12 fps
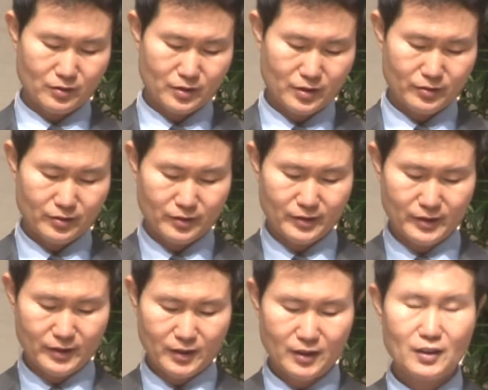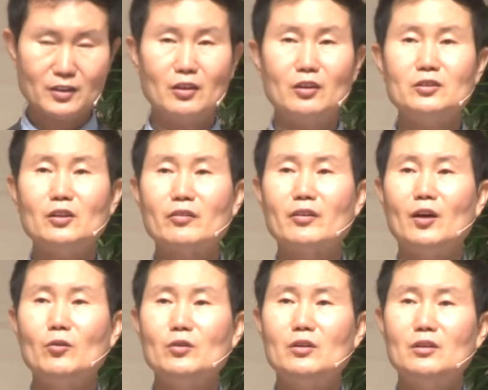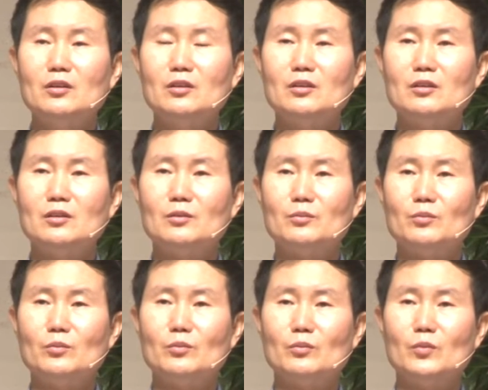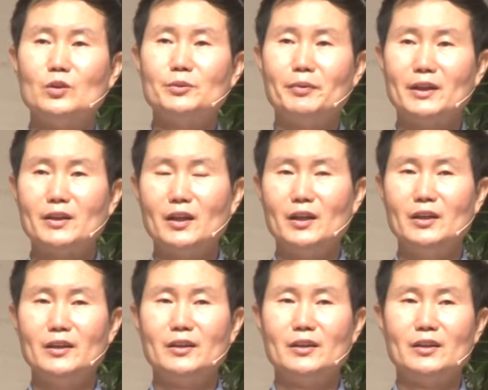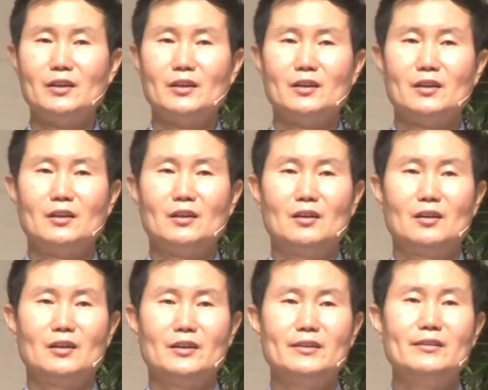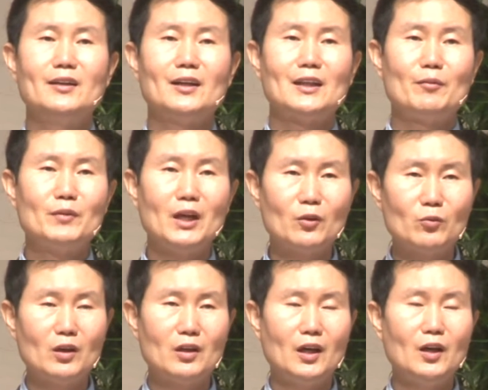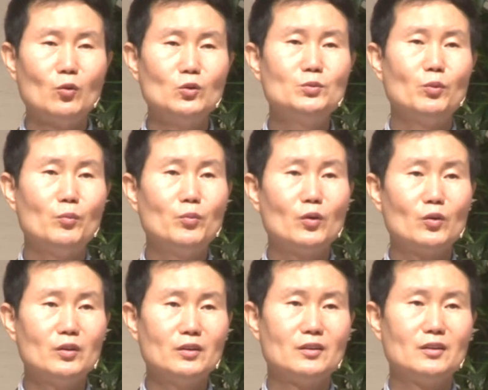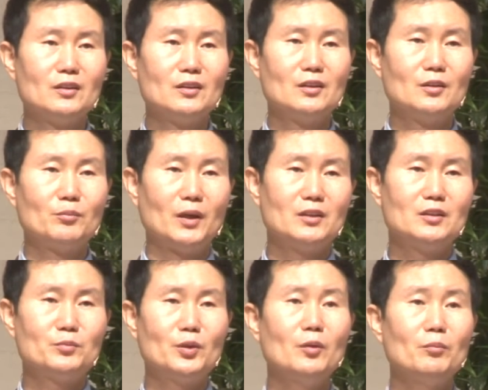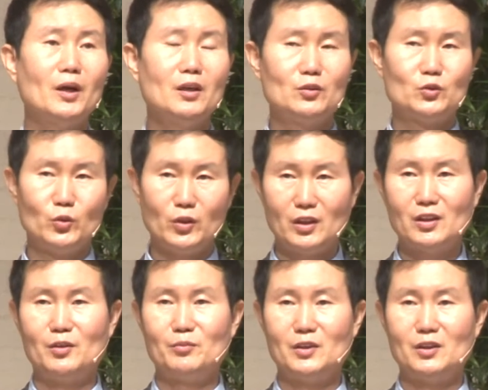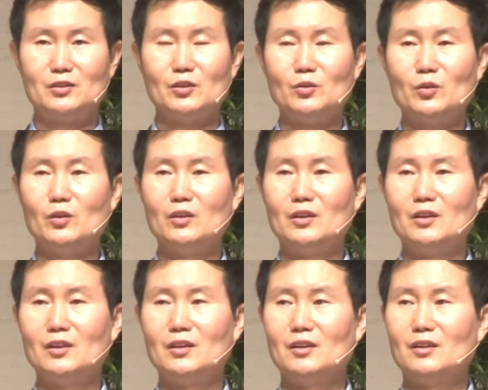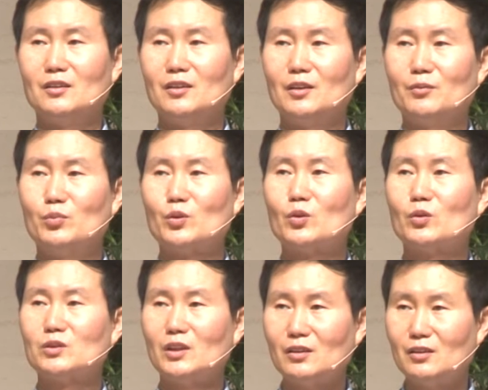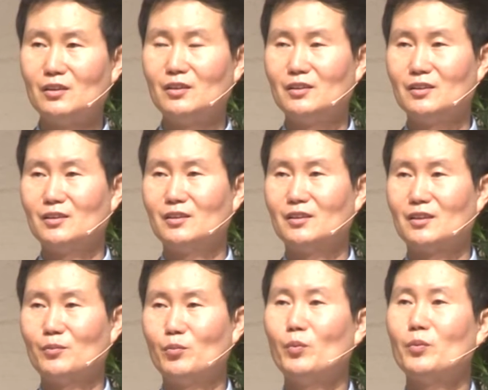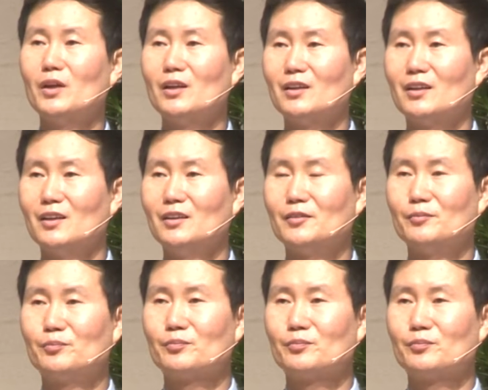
그래서 경력 사원들을 모집할 때 아, 인사 담당관의 한 55%는 반드시 평판을 줘야 한답니다. 저도 이제 부교육자들을 이렇게 뽑게 될 때는